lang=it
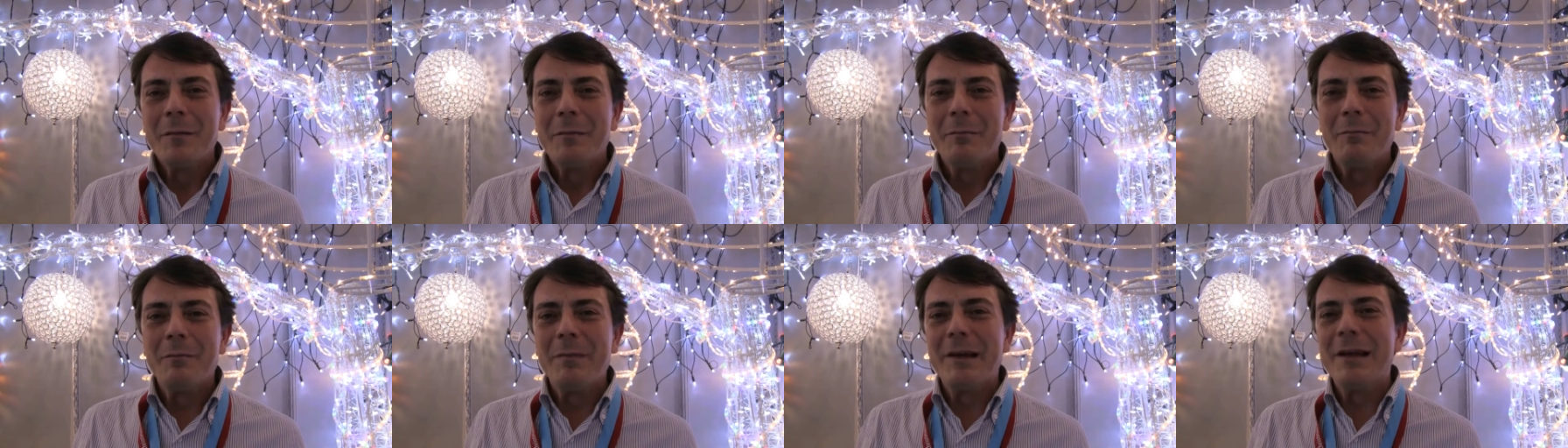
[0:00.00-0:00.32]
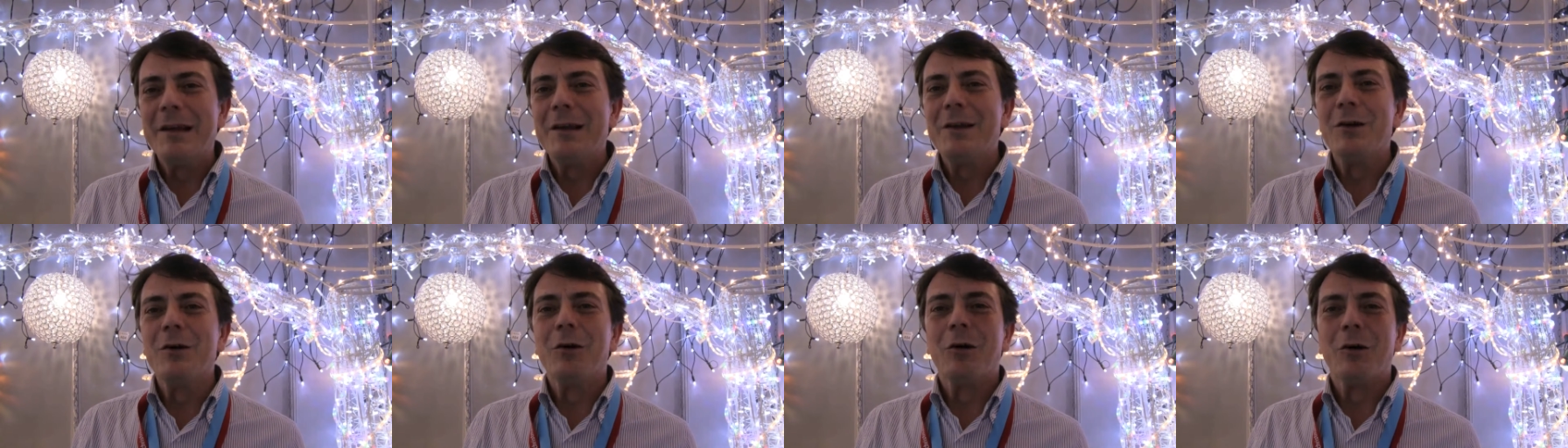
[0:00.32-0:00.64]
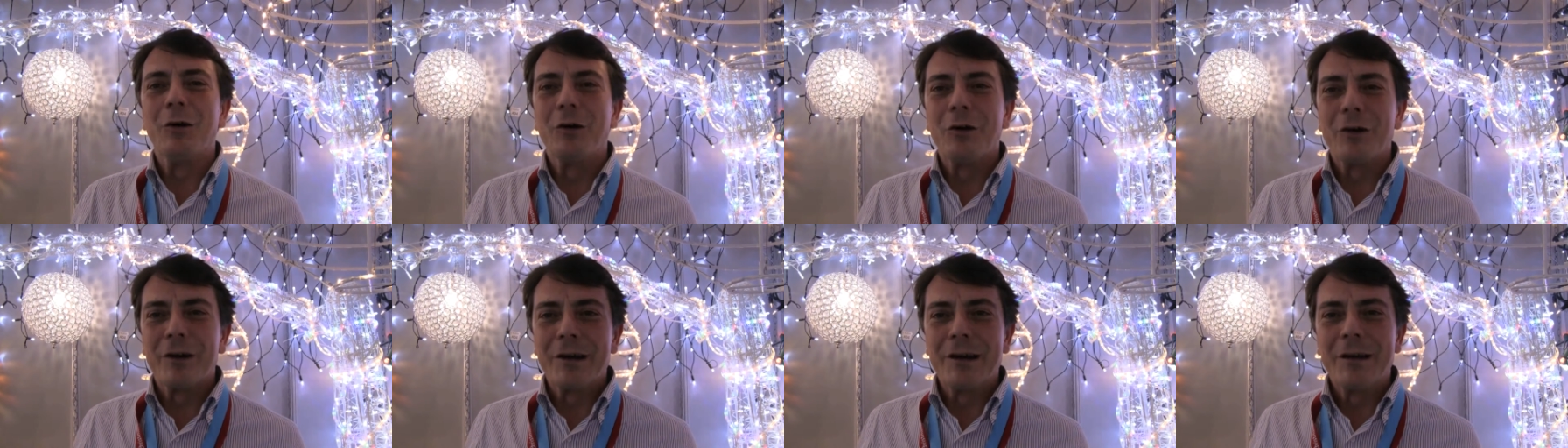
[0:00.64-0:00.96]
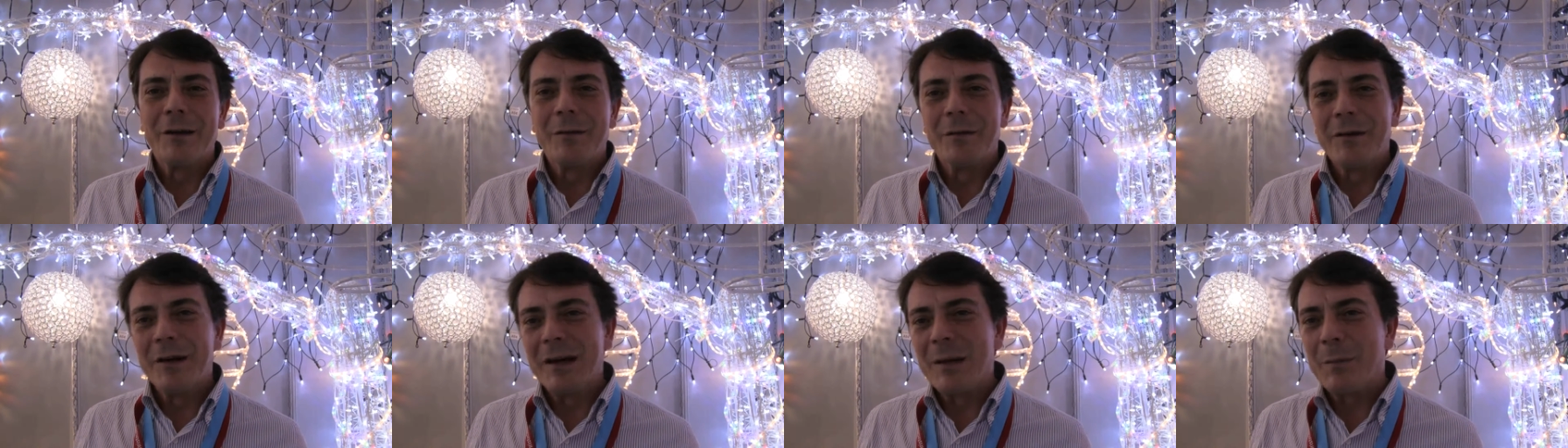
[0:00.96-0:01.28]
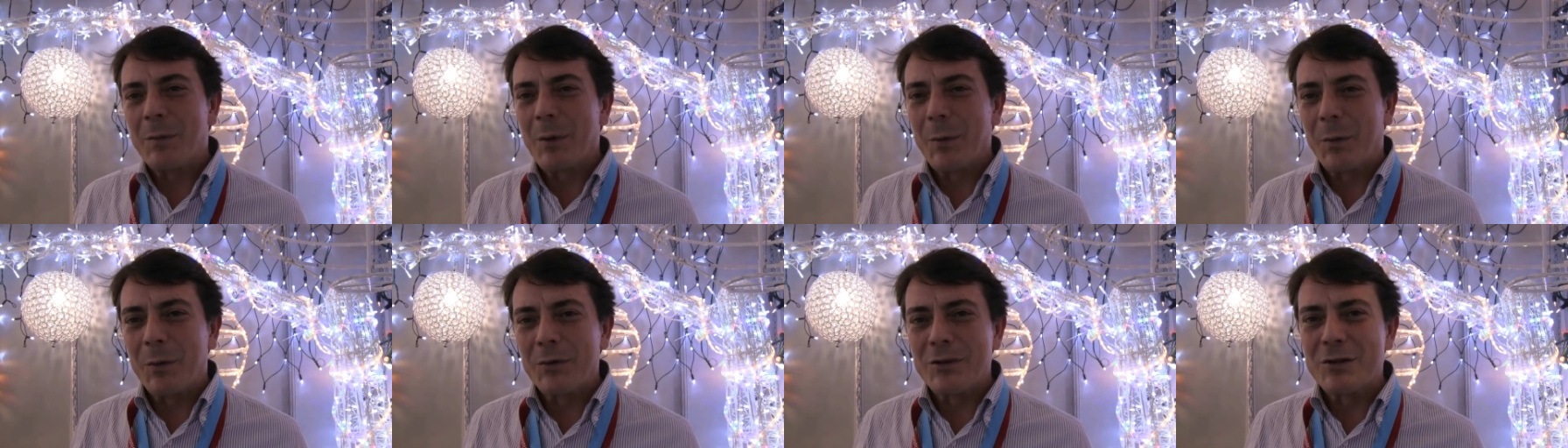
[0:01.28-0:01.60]
migliori le
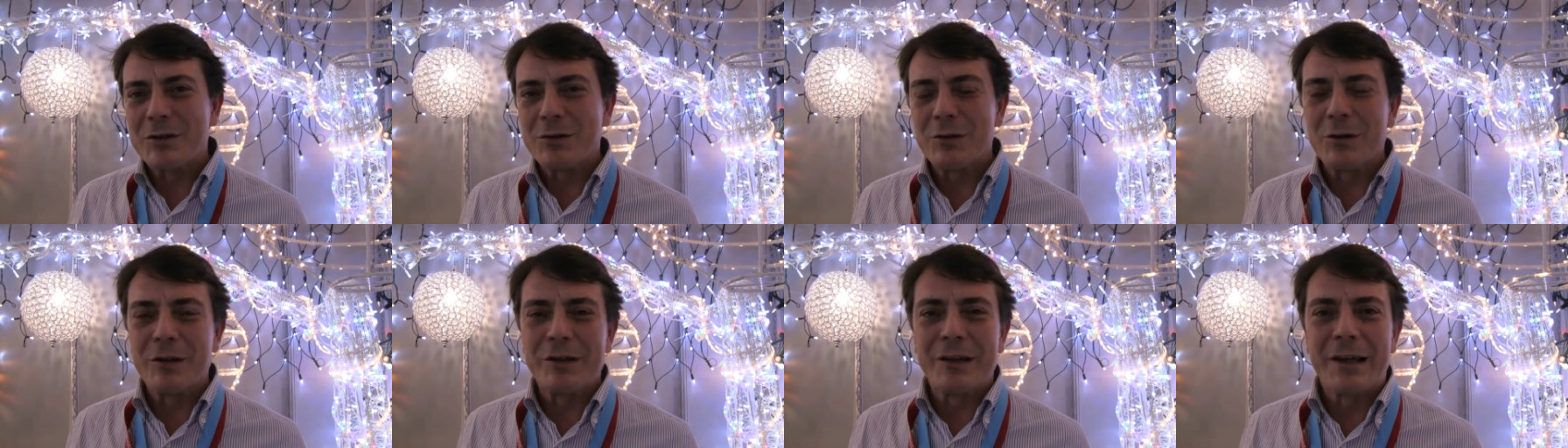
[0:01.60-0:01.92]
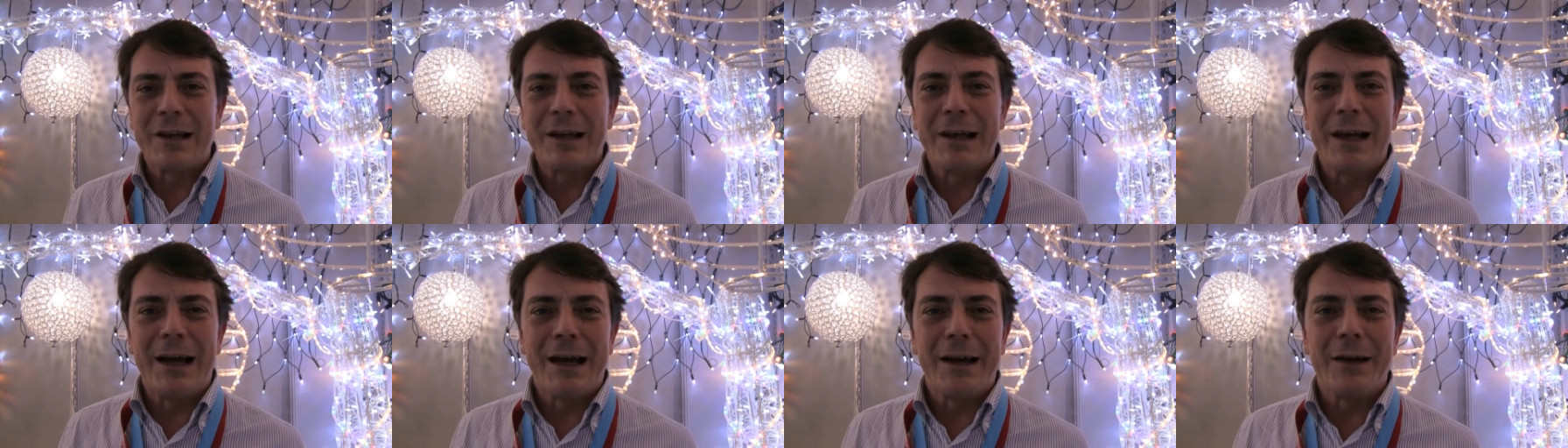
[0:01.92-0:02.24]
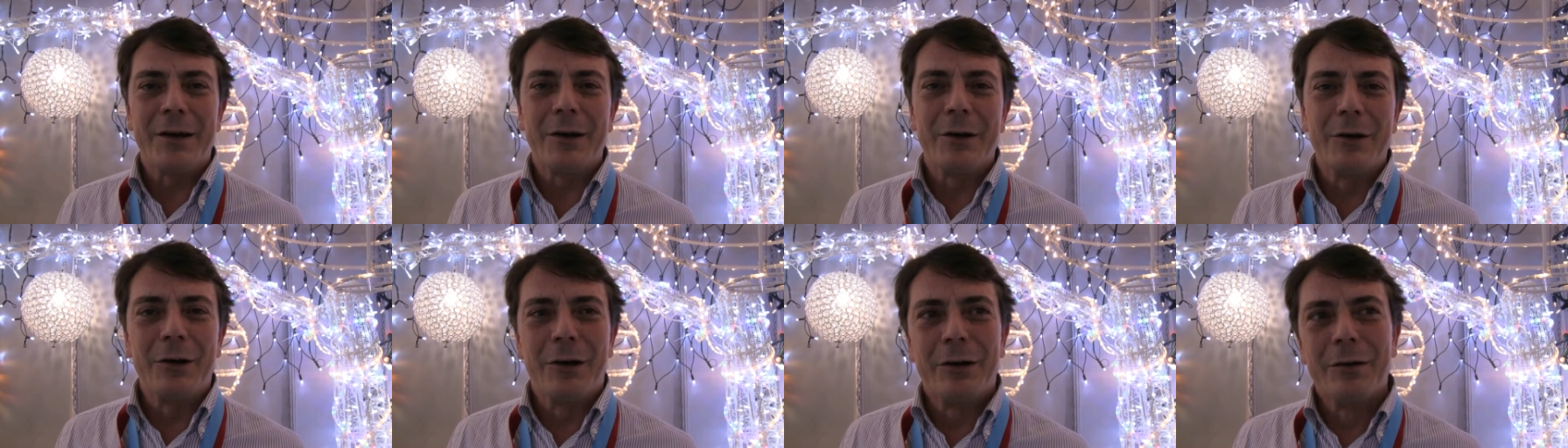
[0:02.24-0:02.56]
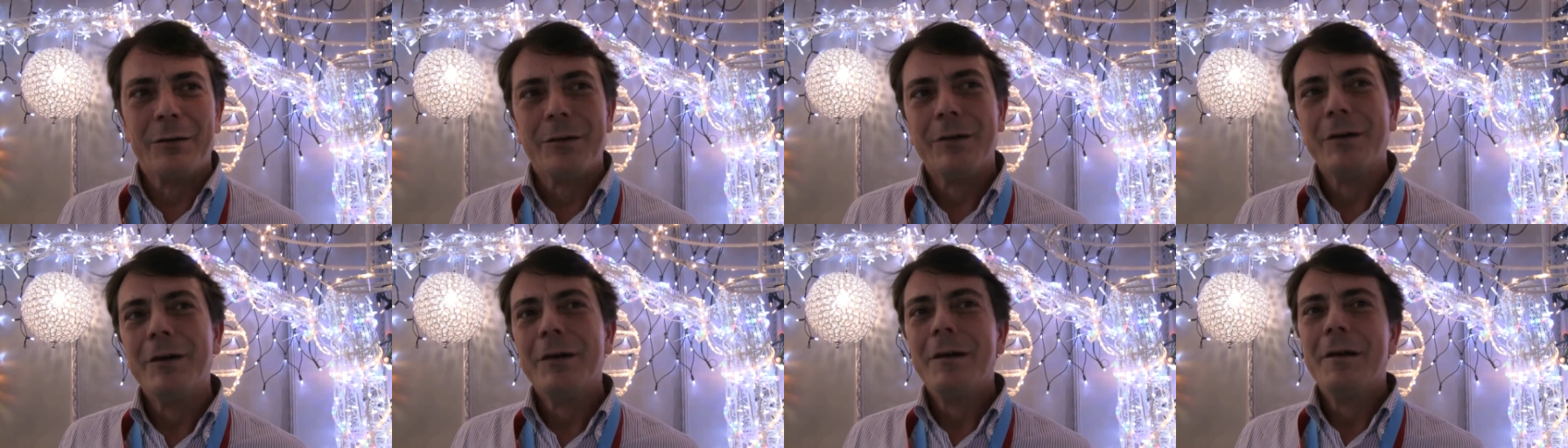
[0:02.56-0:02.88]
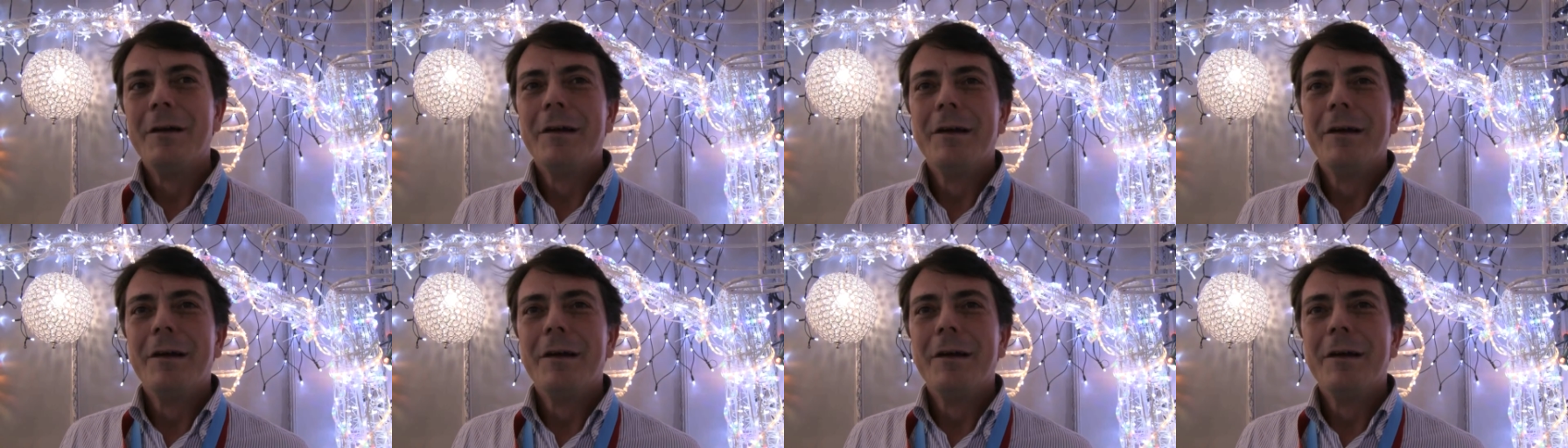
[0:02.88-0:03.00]
proposizioni dell'anno,